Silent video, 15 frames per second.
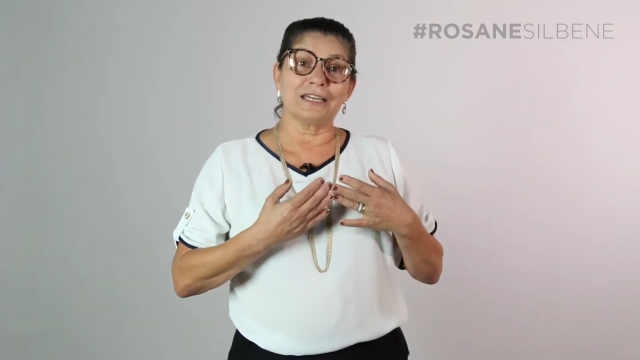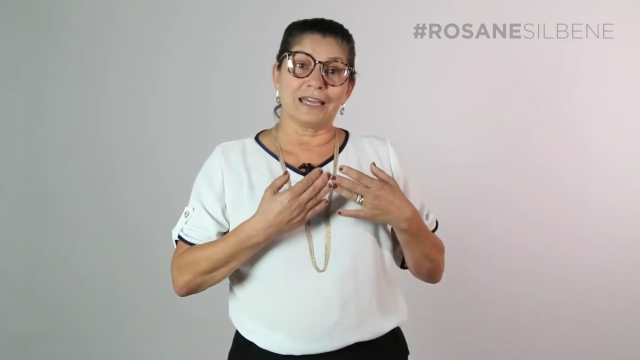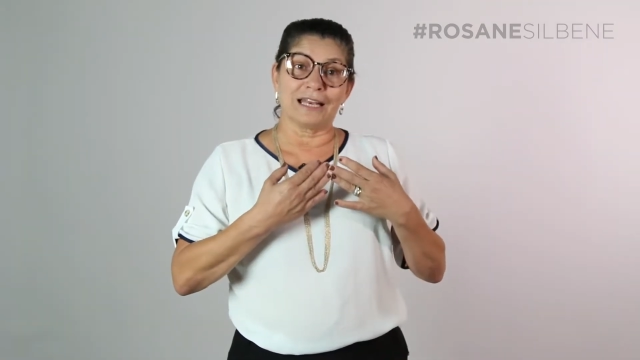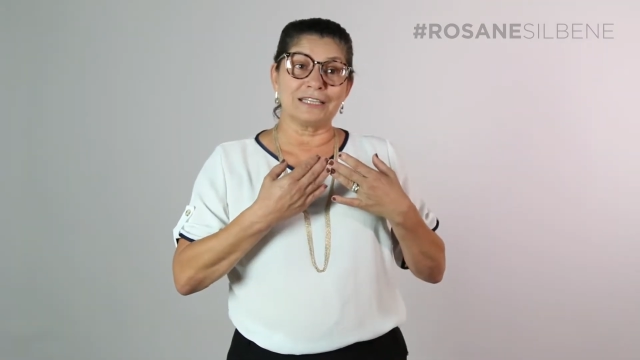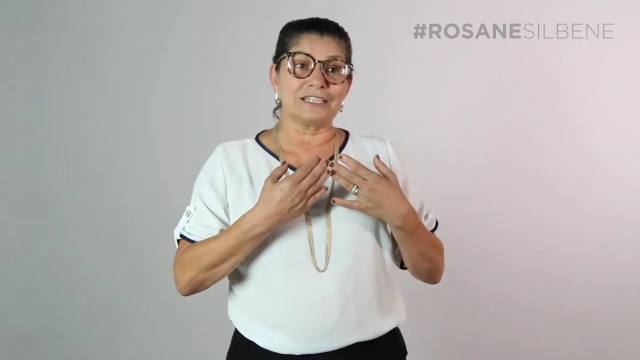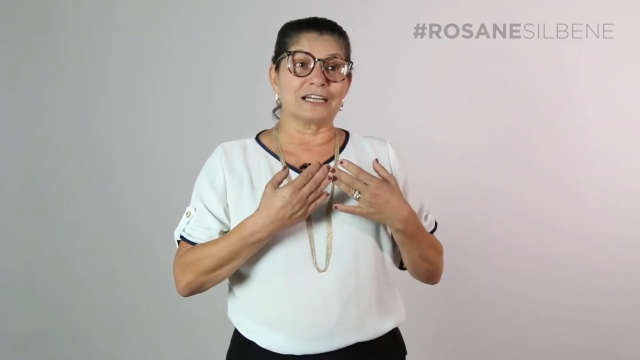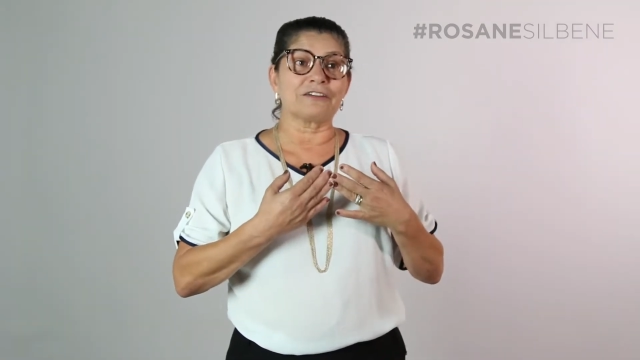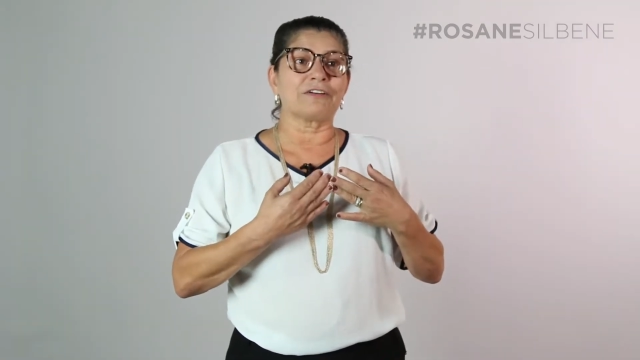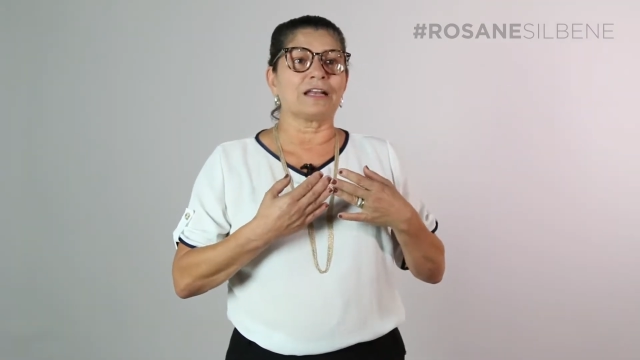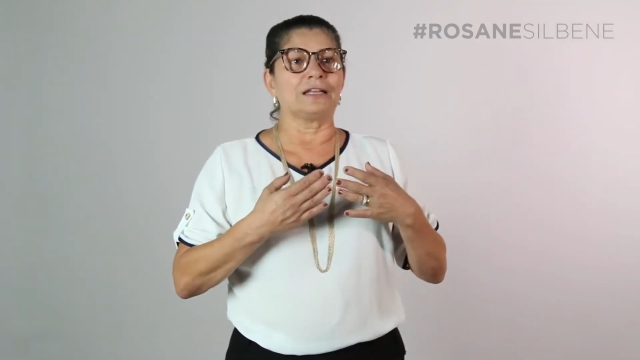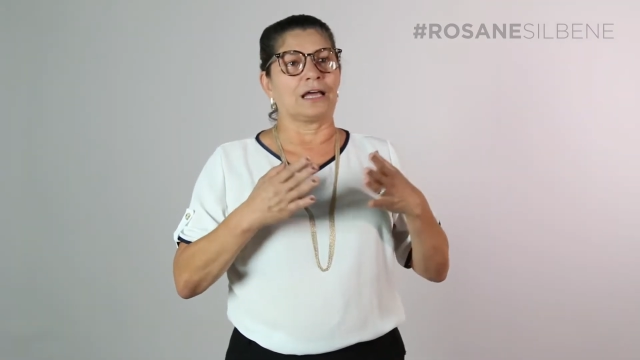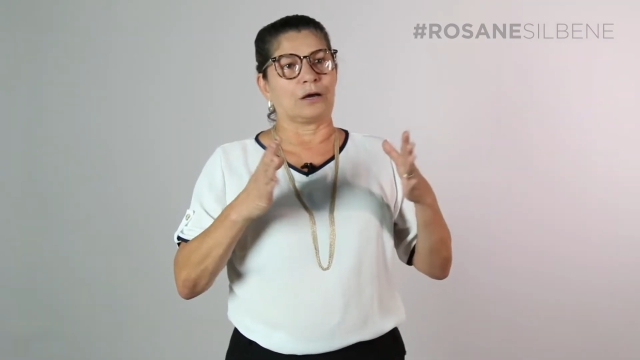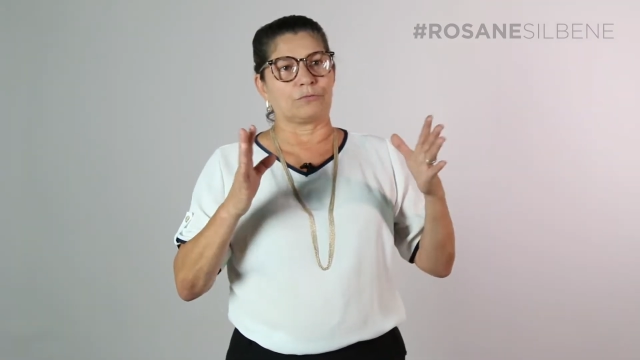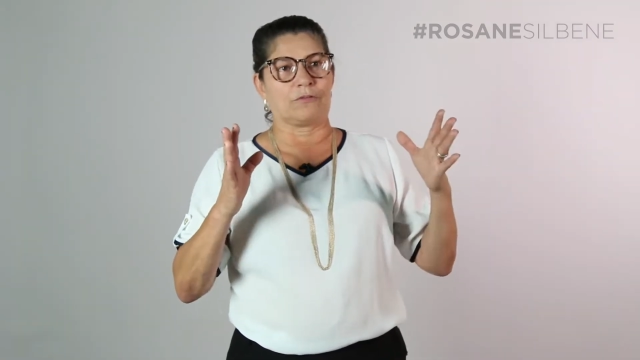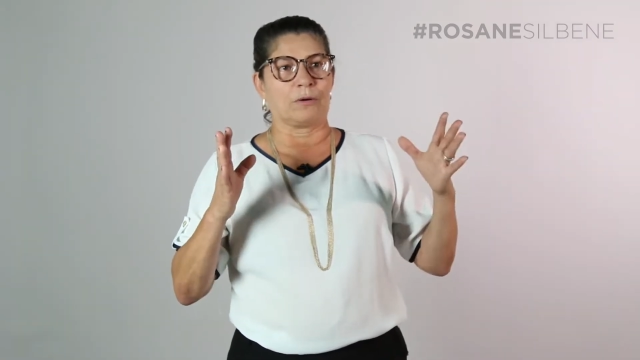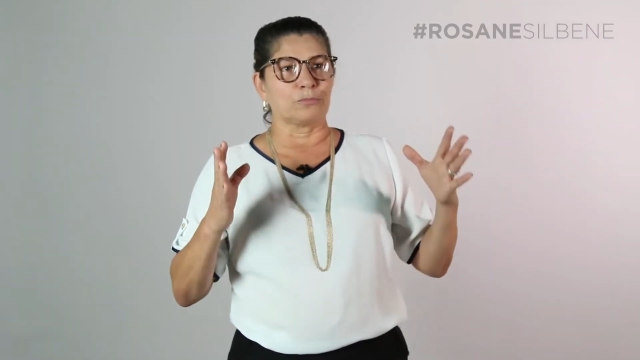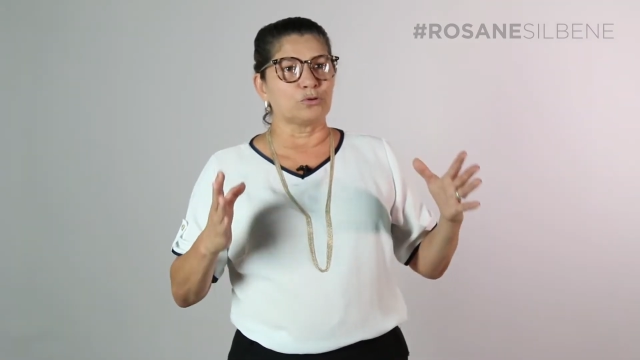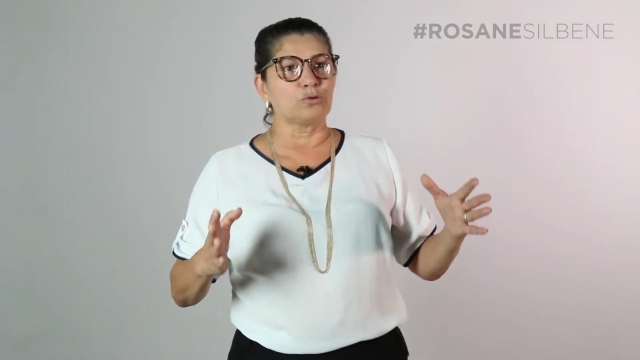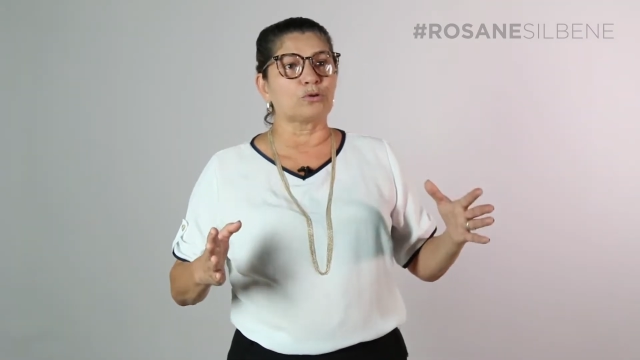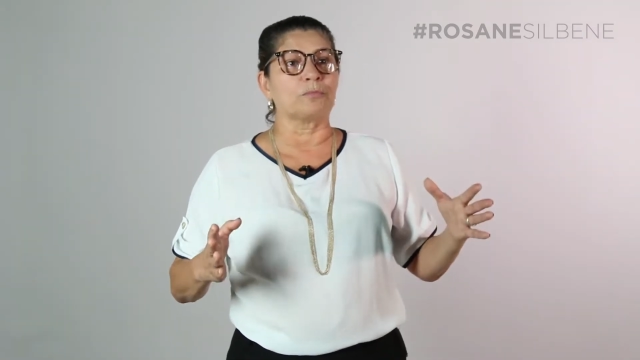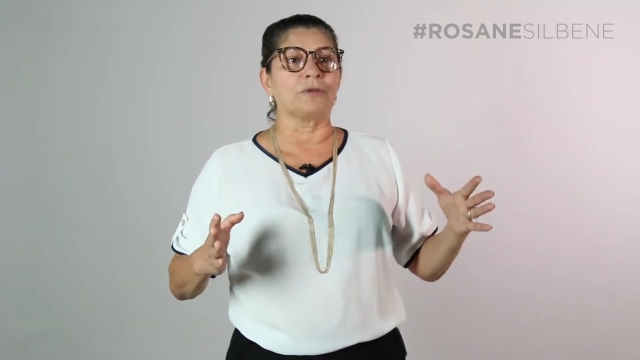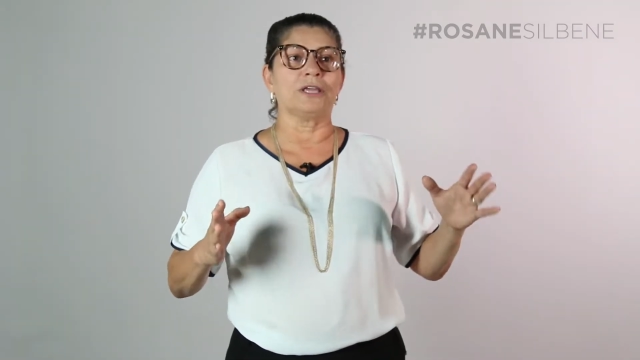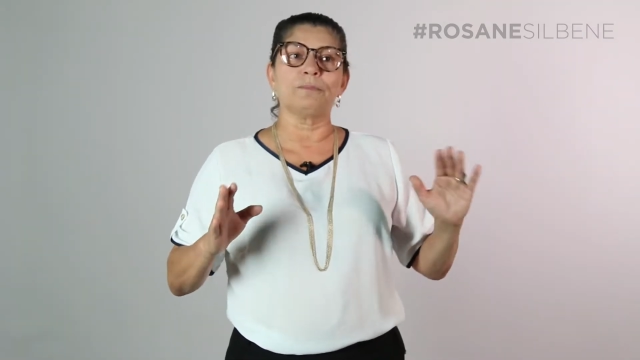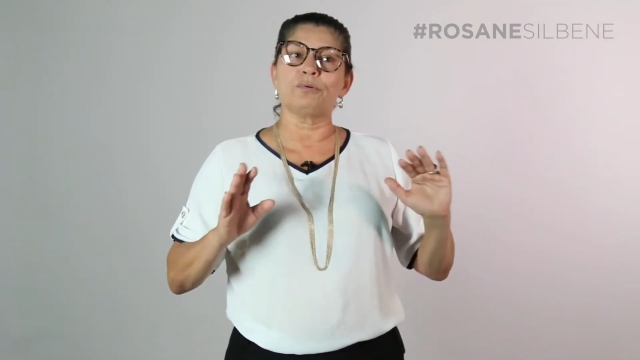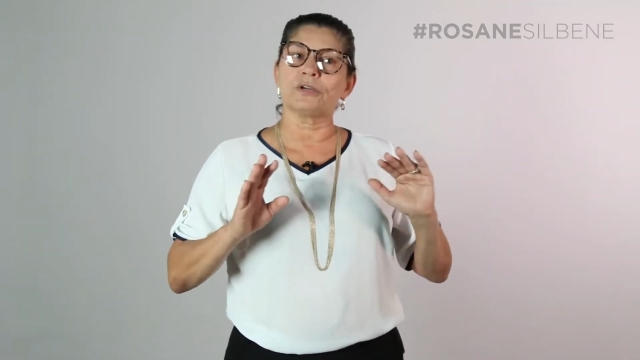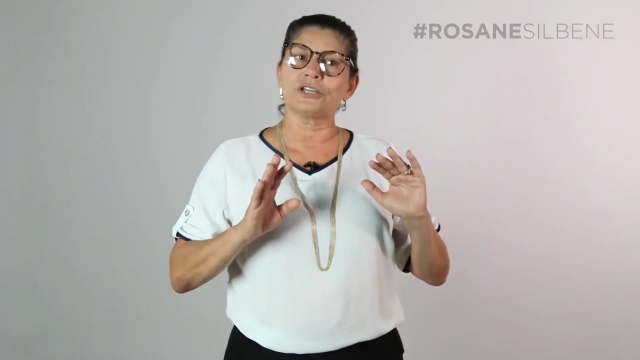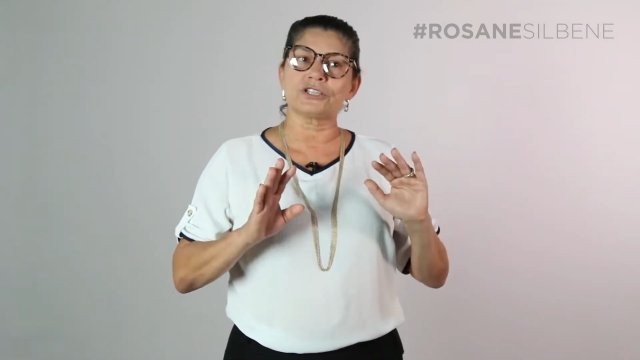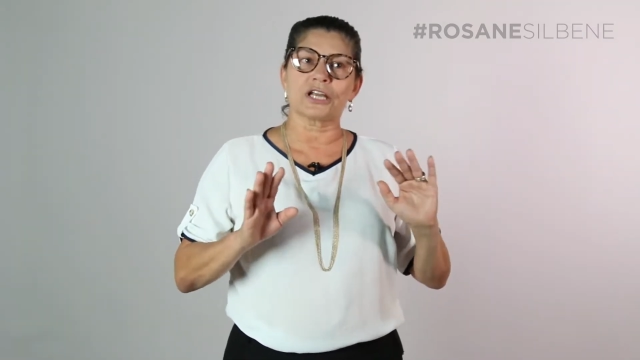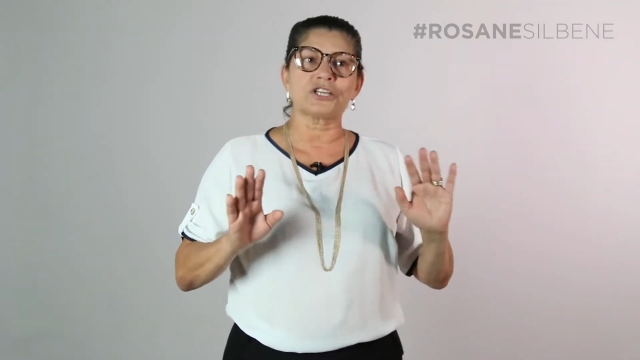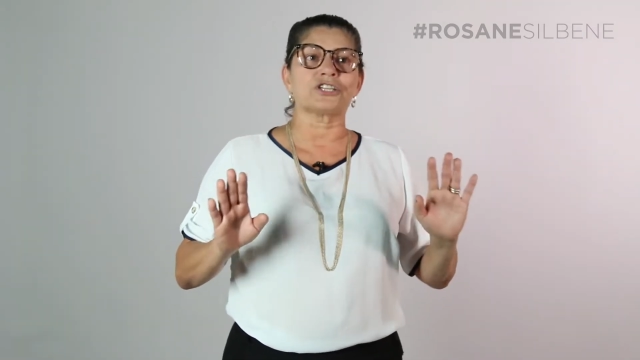ele tinha que falar: não, vamos dormir porque já